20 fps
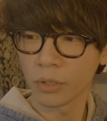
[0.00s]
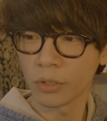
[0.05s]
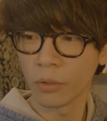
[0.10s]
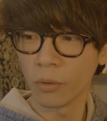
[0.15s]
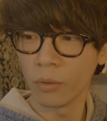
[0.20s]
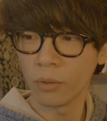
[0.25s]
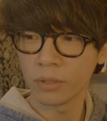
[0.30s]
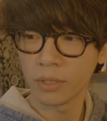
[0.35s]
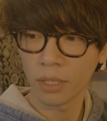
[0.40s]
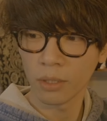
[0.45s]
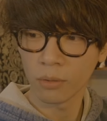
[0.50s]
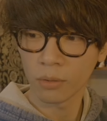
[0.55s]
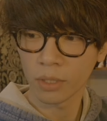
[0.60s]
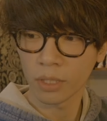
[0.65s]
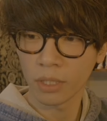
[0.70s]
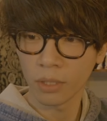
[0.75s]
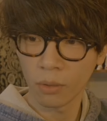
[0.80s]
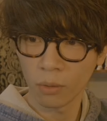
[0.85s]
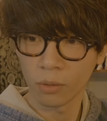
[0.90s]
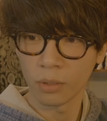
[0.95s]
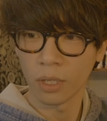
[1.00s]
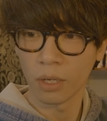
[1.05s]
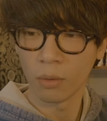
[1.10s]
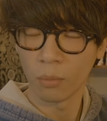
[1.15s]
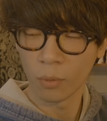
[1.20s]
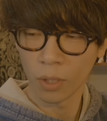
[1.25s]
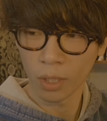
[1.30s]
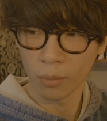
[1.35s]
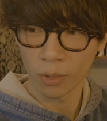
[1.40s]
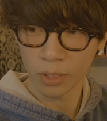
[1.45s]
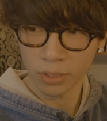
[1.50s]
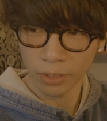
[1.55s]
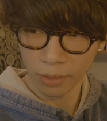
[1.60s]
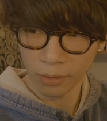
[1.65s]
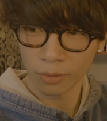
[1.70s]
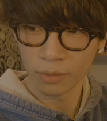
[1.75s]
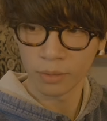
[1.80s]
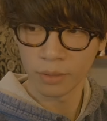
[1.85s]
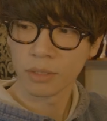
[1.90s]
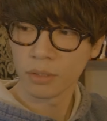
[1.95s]
餃子のキーホルダーをもらいました
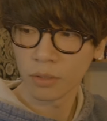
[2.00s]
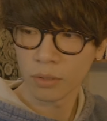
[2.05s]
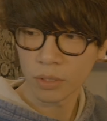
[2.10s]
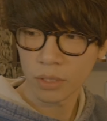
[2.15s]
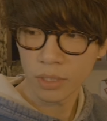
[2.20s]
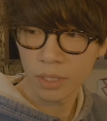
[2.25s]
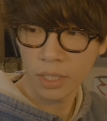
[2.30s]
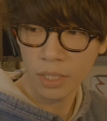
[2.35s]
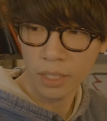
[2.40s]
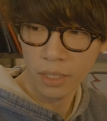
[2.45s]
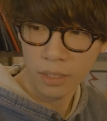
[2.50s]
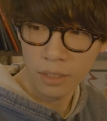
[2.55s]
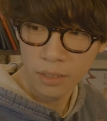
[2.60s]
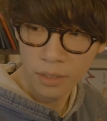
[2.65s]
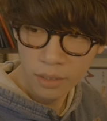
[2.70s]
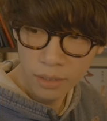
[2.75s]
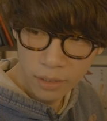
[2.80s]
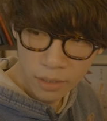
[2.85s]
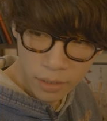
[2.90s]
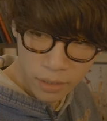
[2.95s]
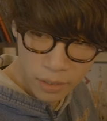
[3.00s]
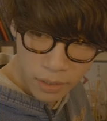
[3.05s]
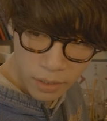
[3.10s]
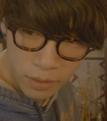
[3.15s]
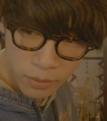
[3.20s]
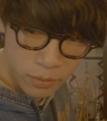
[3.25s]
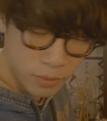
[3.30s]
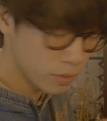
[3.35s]
よ。そして、えー、